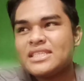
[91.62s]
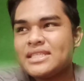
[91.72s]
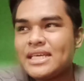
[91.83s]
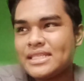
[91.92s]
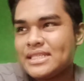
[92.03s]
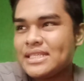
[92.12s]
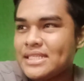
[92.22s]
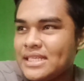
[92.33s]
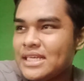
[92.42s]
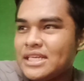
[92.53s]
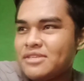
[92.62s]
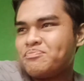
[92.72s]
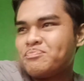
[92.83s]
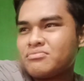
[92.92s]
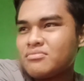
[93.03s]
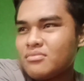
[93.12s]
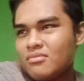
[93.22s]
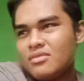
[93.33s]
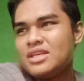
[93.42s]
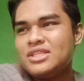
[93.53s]
Next is si
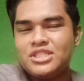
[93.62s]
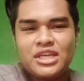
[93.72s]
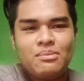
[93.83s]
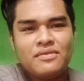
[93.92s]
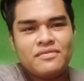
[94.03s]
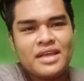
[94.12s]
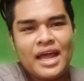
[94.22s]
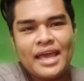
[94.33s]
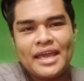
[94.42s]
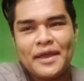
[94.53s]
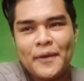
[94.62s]
Jamie Viray.